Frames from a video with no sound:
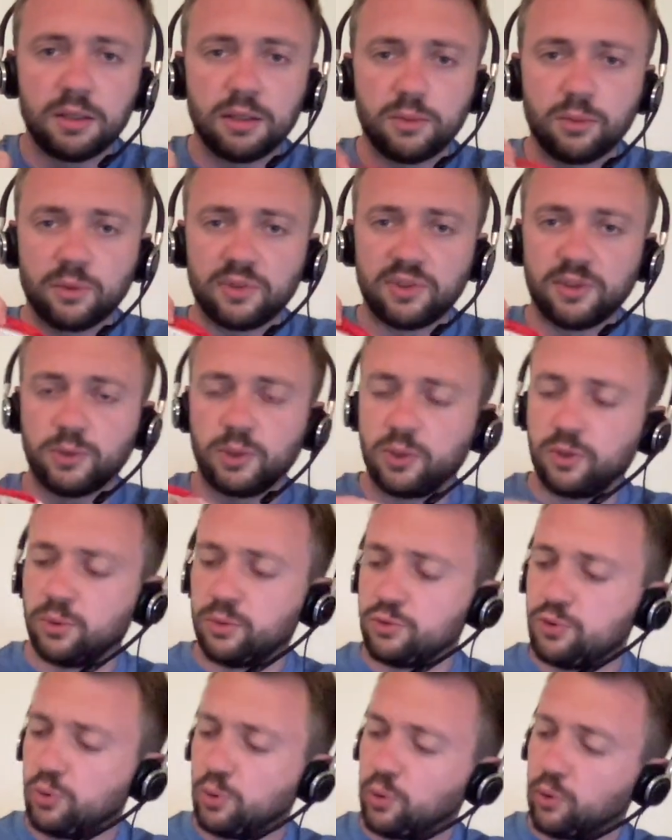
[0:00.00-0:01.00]
Donc ça doit être
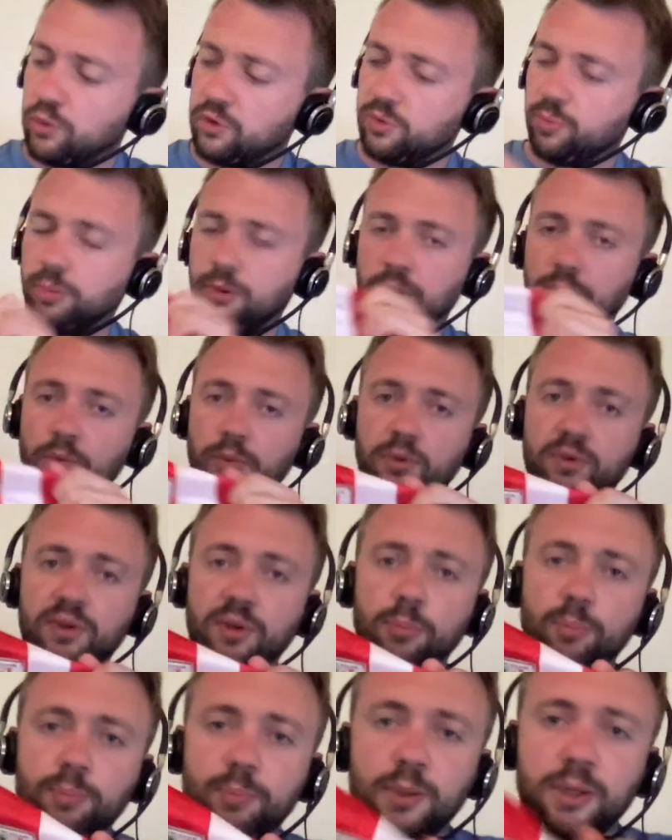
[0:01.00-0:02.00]
dû au transport, donc
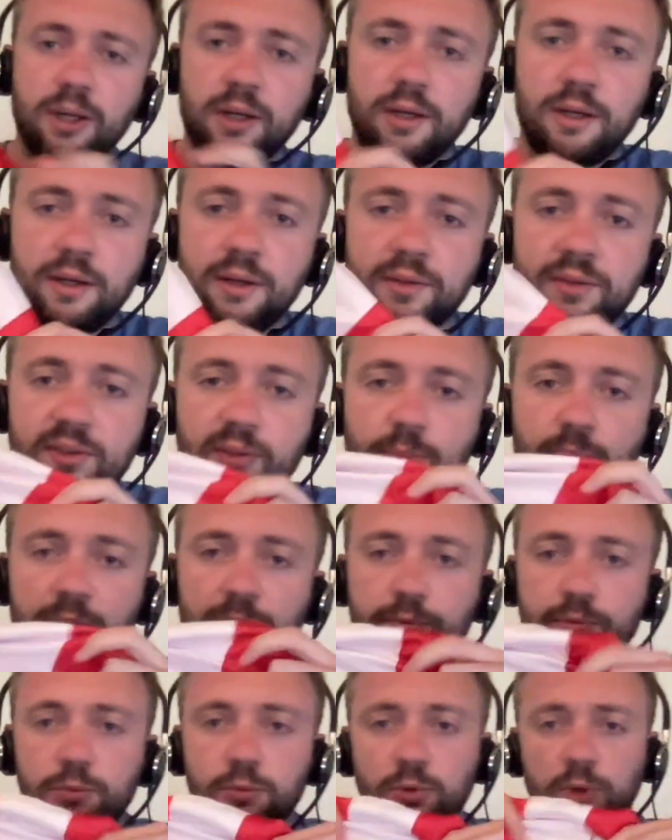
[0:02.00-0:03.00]
c'est pas, c'est pas
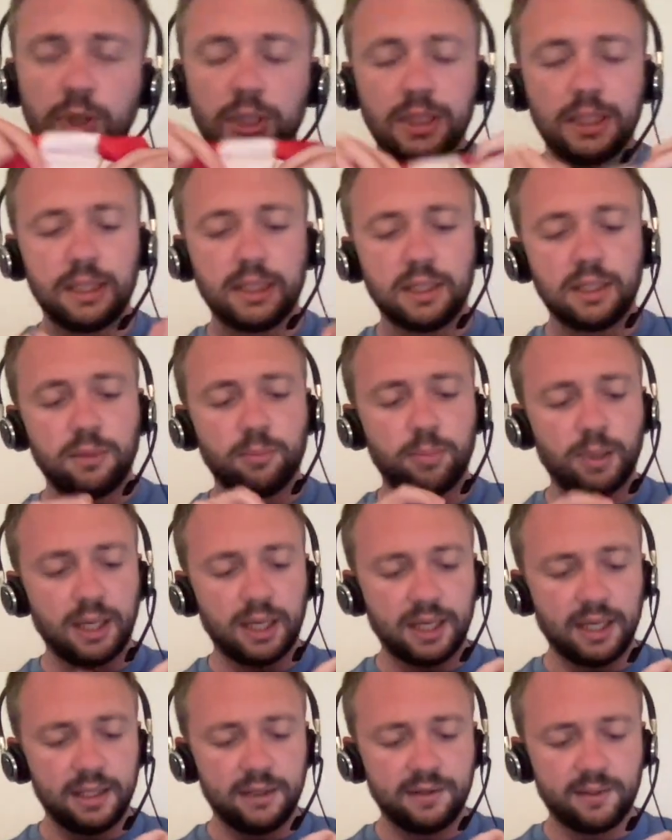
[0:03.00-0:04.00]
fou.
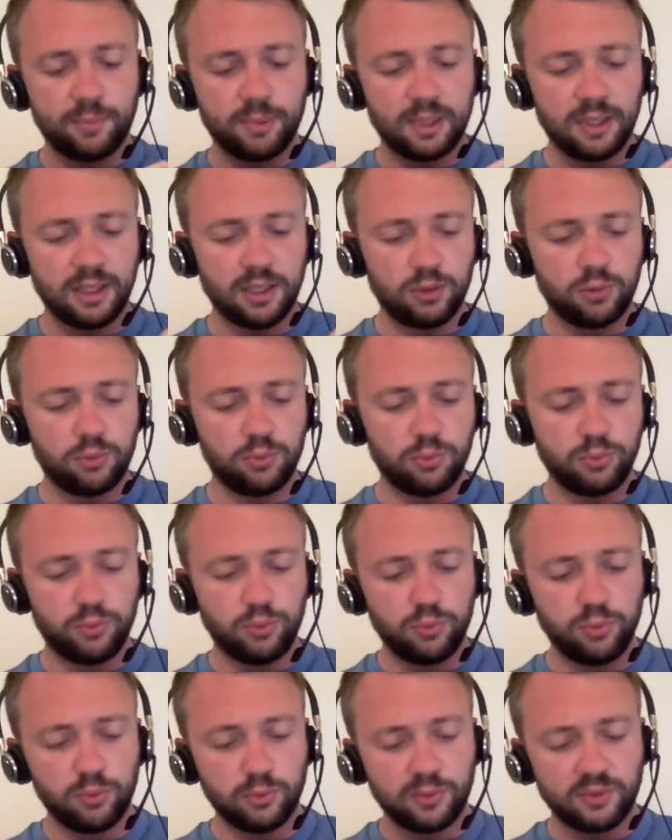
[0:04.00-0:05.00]
Pareil, ça peut pas l'air
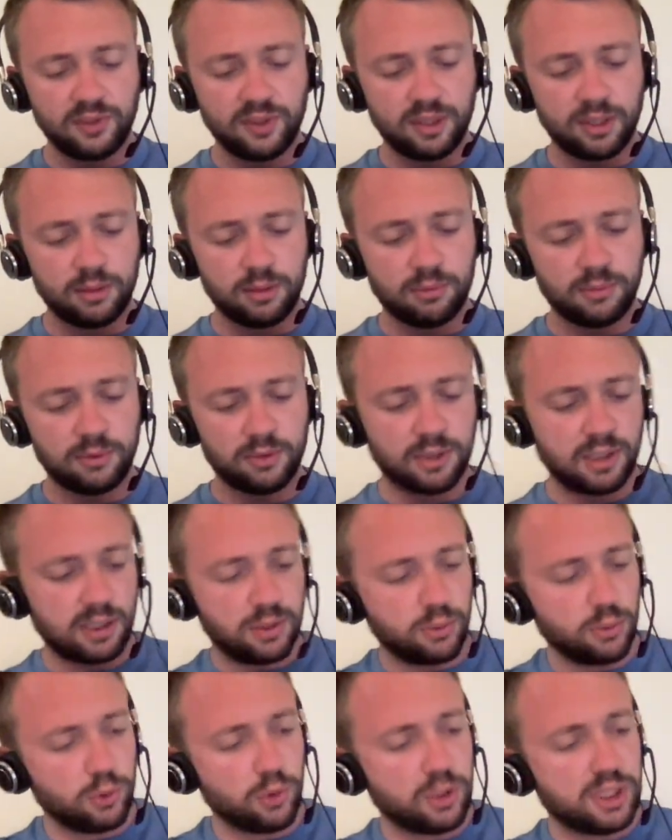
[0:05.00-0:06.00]
cousu, donc c'est un,
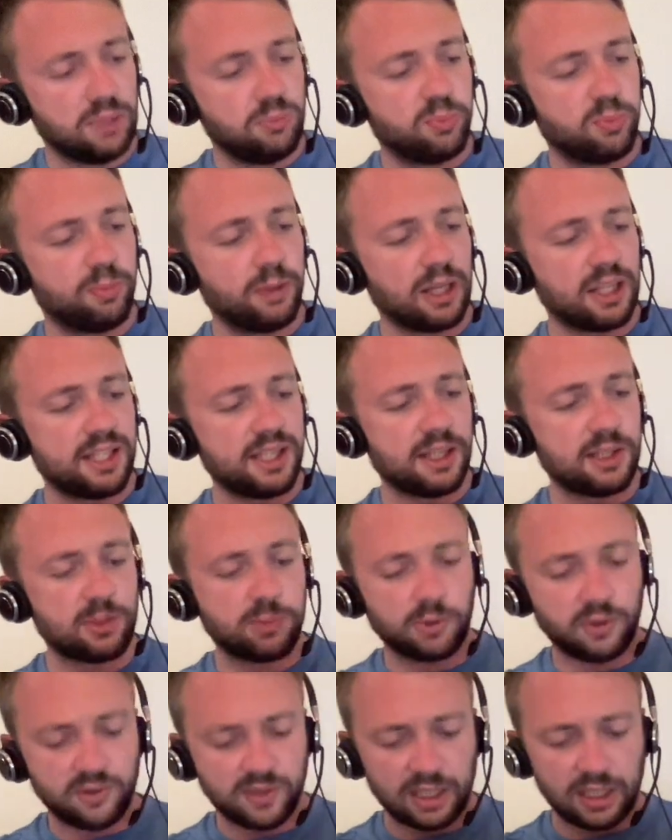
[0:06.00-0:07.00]
logo qui peut partir, je
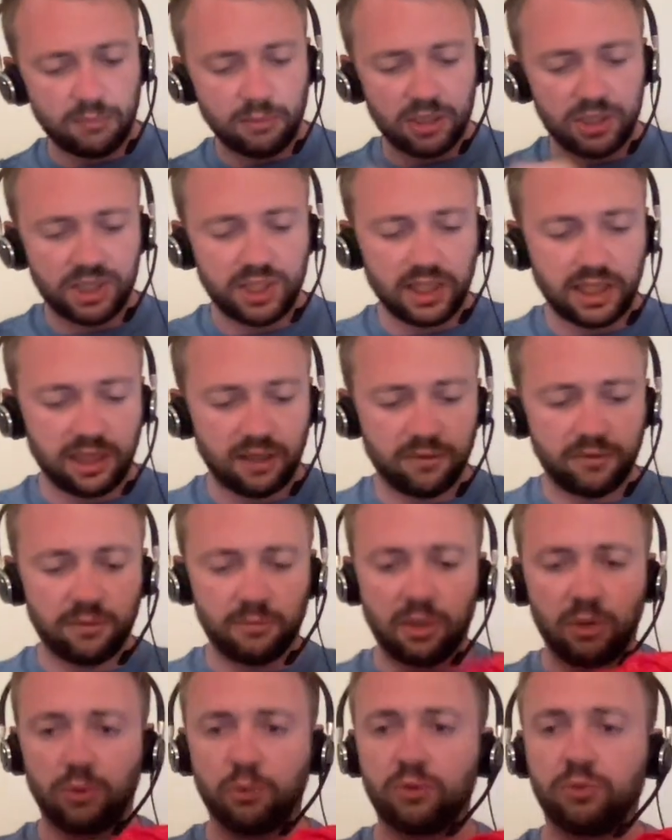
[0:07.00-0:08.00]
pense, à la machine à laver
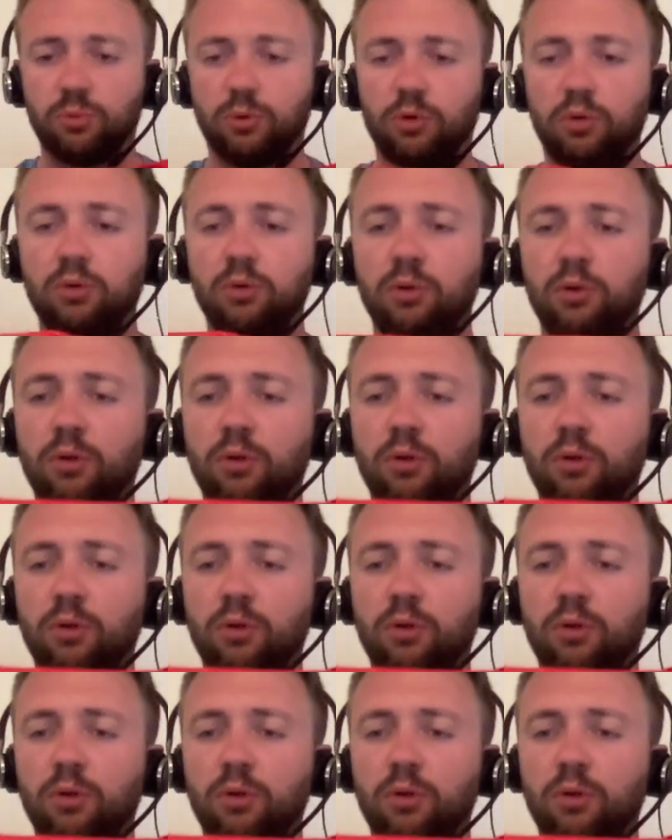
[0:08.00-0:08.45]
malheureusement.